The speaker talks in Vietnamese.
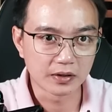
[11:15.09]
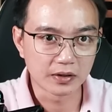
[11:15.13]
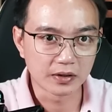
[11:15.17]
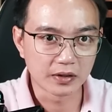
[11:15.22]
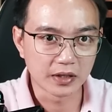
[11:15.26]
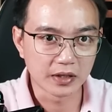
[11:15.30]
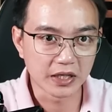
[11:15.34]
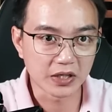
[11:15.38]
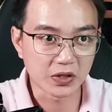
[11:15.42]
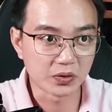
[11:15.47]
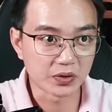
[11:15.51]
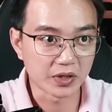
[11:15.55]

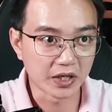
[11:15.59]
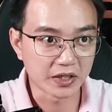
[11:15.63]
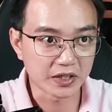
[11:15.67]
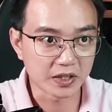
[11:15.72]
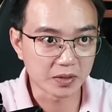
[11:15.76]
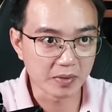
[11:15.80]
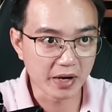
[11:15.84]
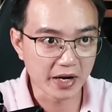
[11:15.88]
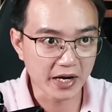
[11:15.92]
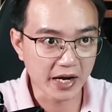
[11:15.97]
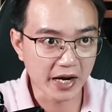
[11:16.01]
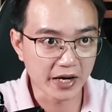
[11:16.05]
Hay còn đợi tao
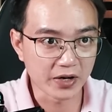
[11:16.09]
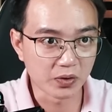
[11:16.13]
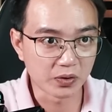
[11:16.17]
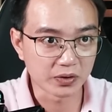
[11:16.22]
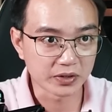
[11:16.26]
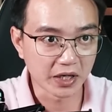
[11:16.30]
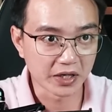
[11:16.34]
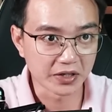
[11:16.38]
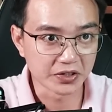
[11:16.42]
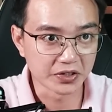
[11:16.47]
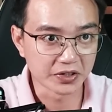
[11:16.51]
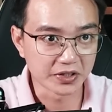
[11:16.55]
bán hai hòn
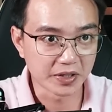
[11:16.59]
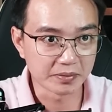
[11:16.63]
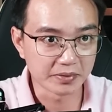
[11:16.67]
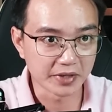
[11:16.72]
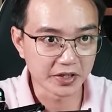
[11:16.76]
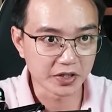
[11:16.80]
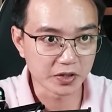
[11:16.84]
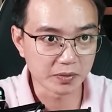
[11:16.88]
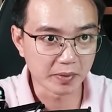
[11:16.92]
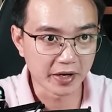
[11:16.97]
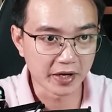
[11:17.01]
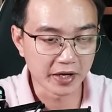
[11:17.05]
thận đưa thêm tiền
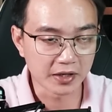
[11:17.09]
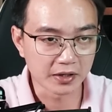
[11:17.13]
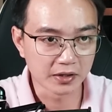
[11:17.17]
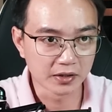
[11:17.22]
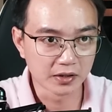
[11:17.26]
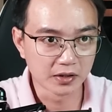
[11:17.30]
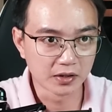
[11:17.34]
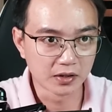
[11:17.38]
cho mày hả?